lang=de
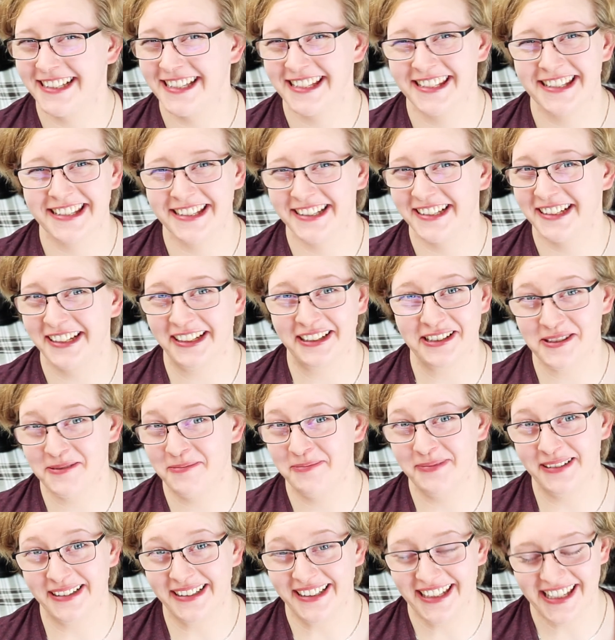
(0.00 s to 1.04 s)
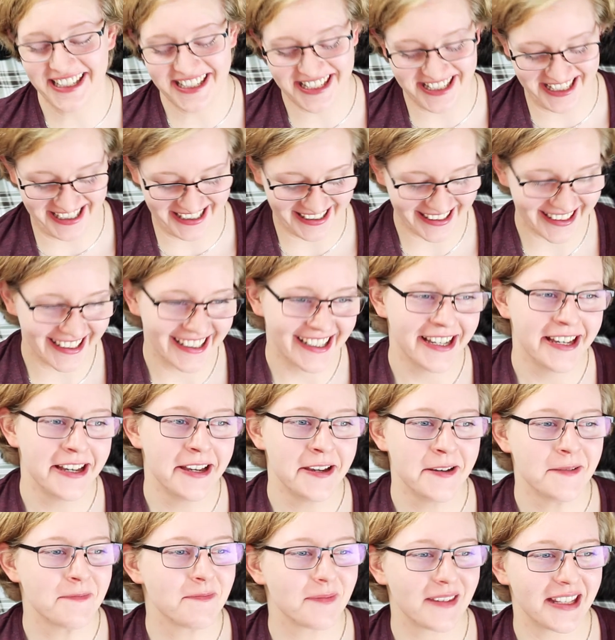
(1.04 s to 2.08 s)
Und das klingt super kitschig,
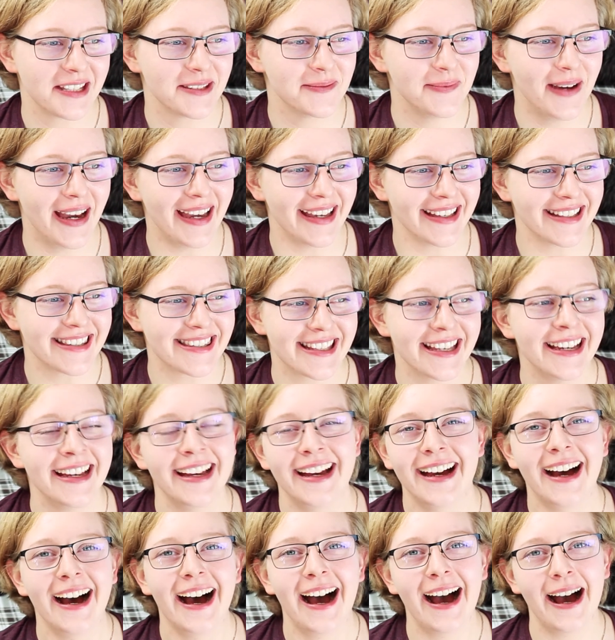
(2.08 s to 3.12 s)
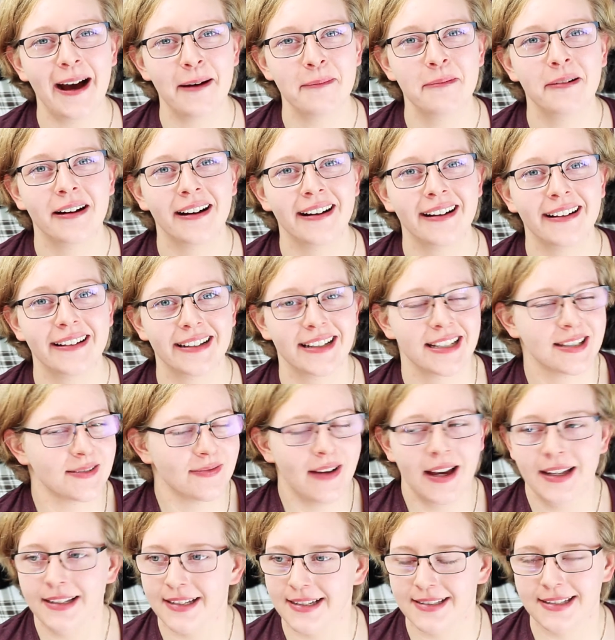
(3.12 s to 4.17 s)
ich weiß. Aber
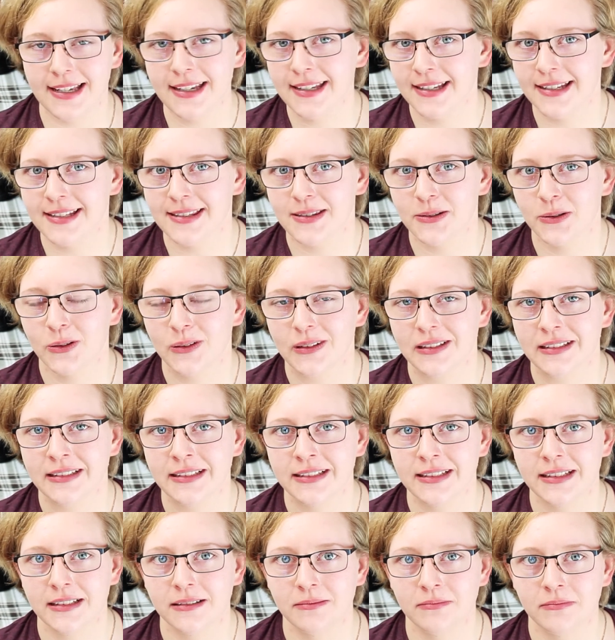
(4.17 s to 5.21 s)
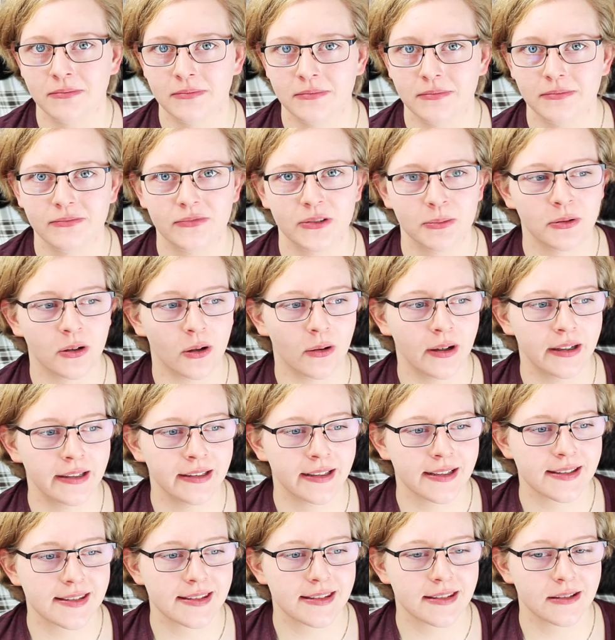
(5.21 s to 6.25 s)
es war tatsächlich so und ähm, wir
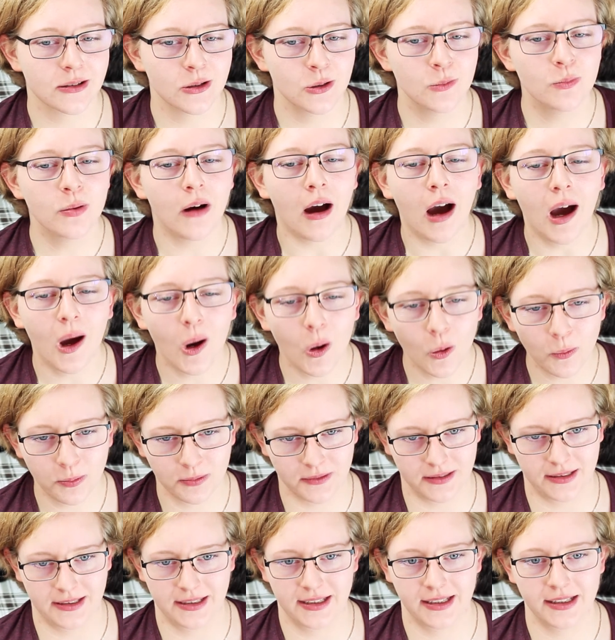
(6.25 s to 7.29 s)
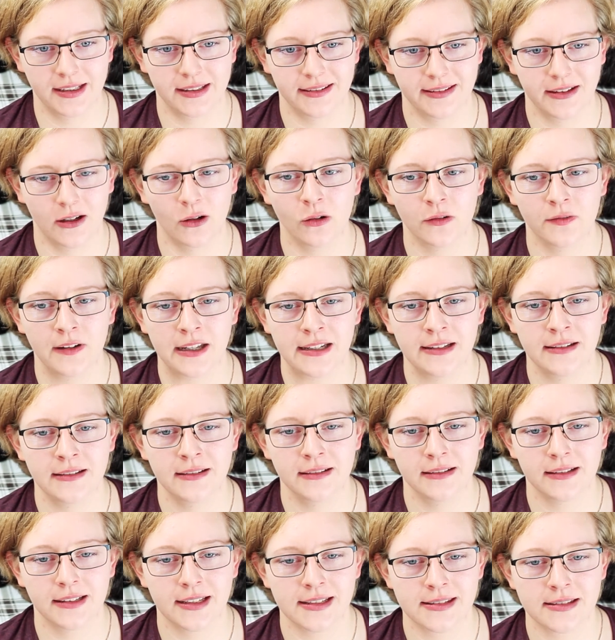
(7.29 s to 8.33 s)
bereuen das überhaupt nicht, auch
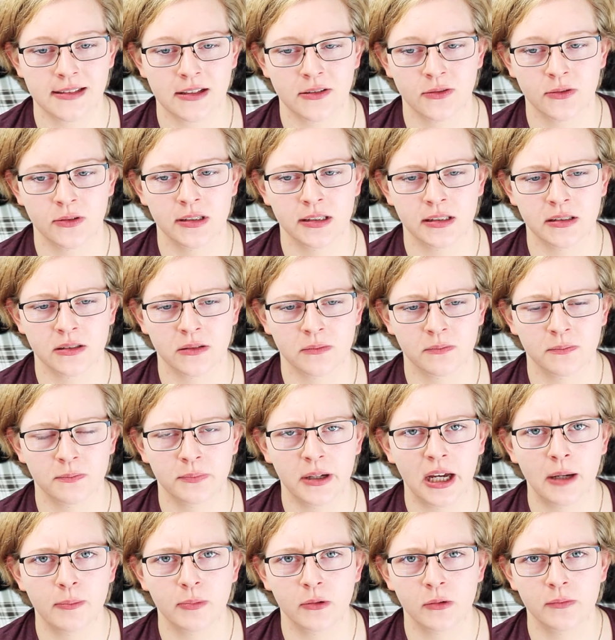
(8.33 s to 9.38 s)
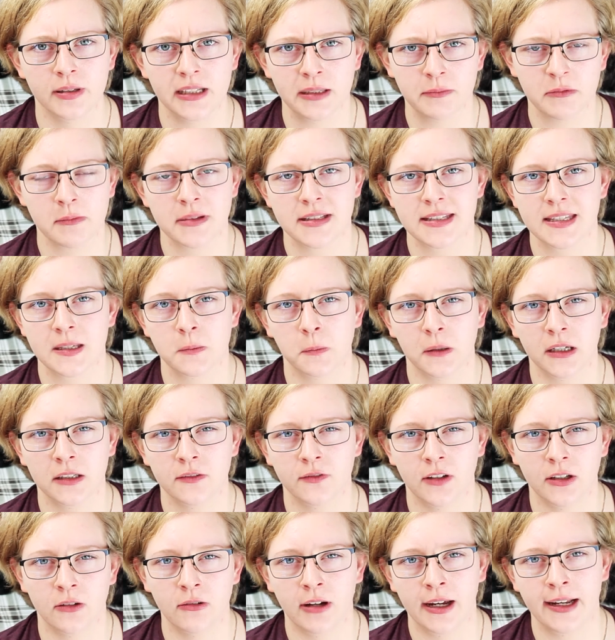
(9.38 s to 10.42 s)
wenn das natürlich so ein paar Probleme mit sich
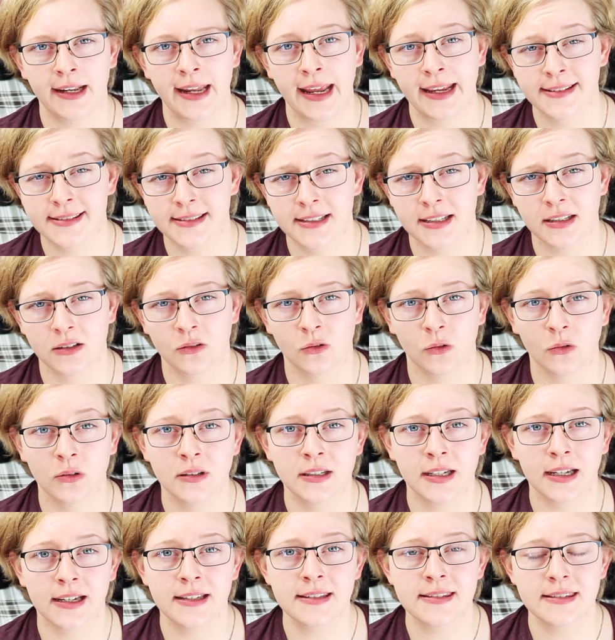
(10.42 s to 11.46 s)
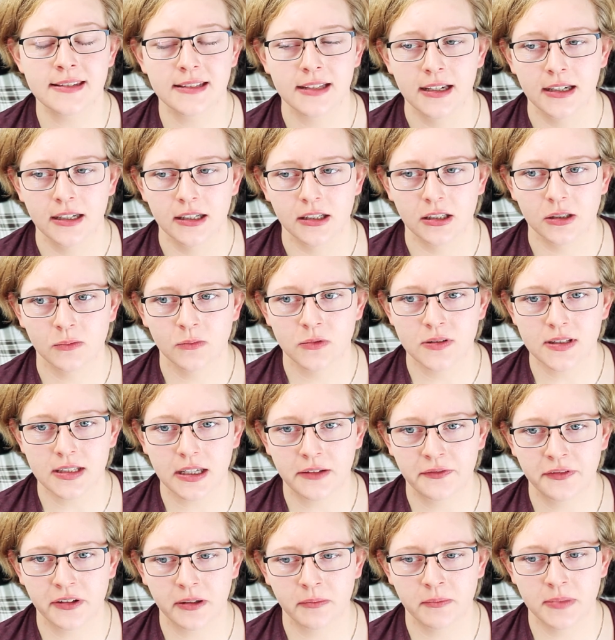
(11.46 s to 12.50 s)
bringt, wenn du einen ängstlichen Hund hast. Du
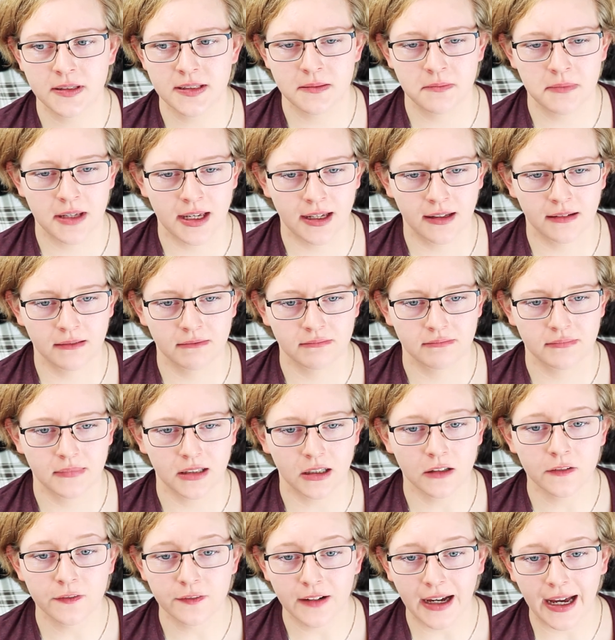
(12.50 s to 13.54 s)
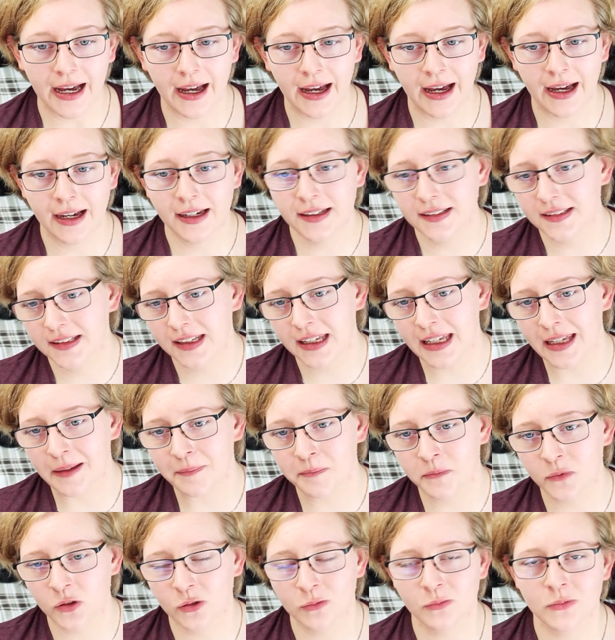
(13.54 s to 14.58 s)
musst einfach ein bisschen mehr darauf acht
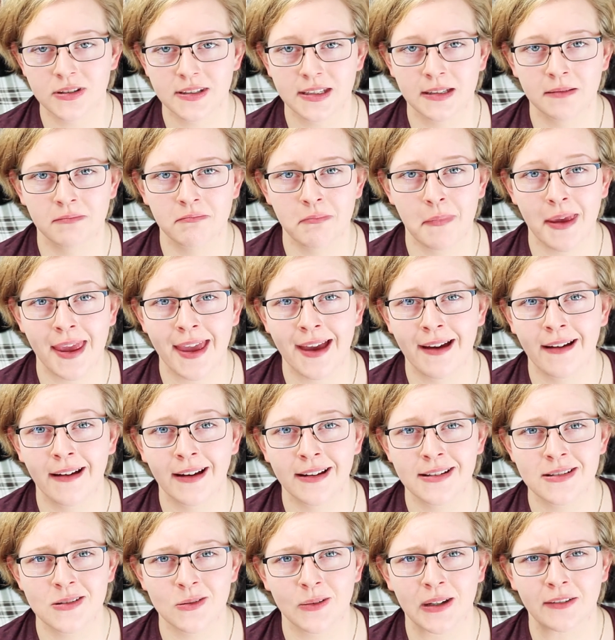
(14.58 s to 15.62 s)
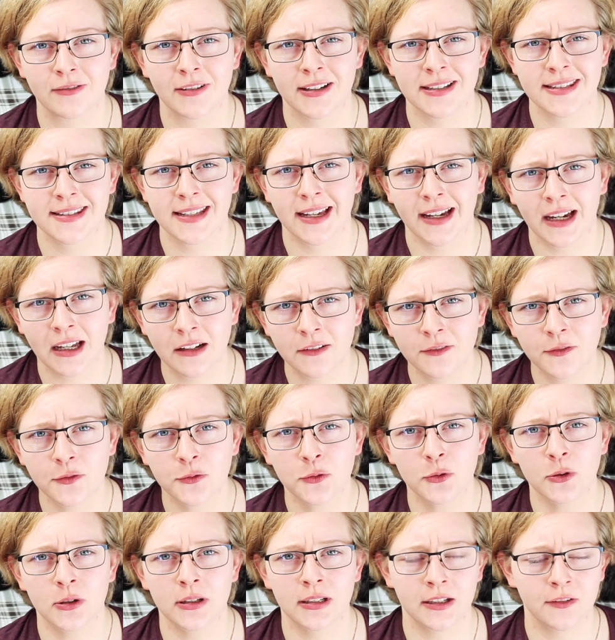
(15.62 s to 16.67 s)
geben und du musst ihn mehr an so etwas
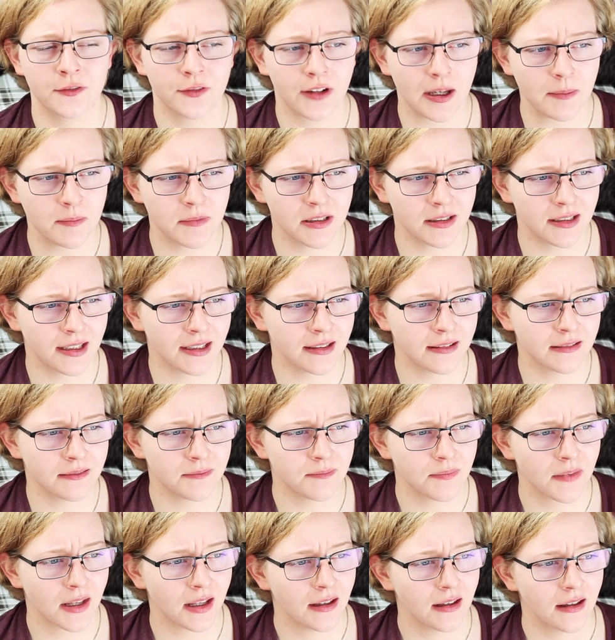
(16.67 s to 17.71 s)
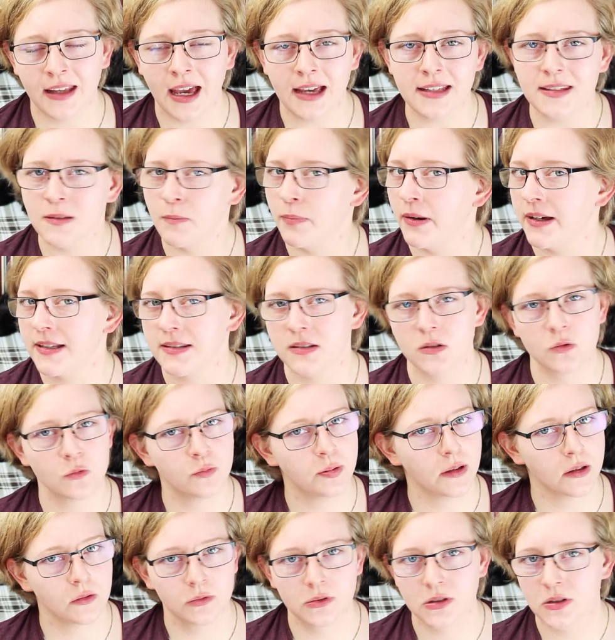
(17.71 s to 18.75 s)
heranführen, an fremde Dinge. Ja, sie passt
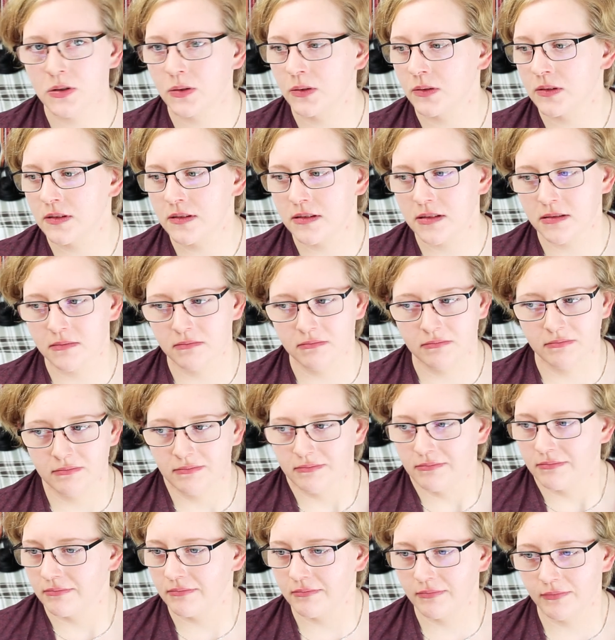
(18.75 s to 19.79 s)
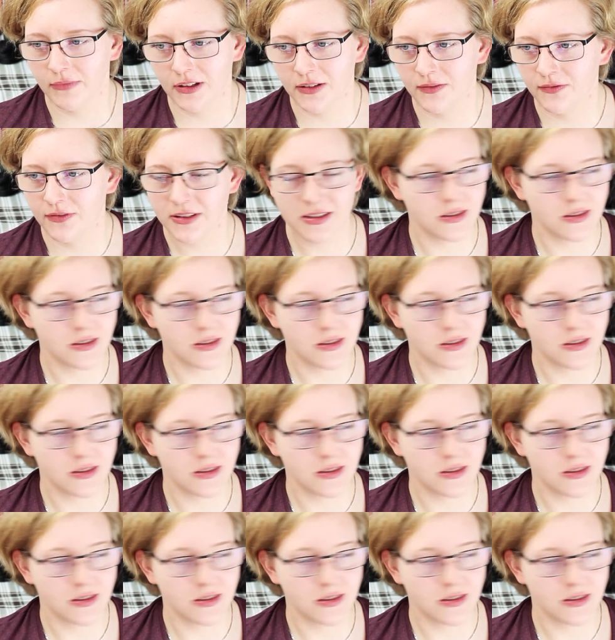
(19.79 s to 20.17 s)
super gut zu uns. Was,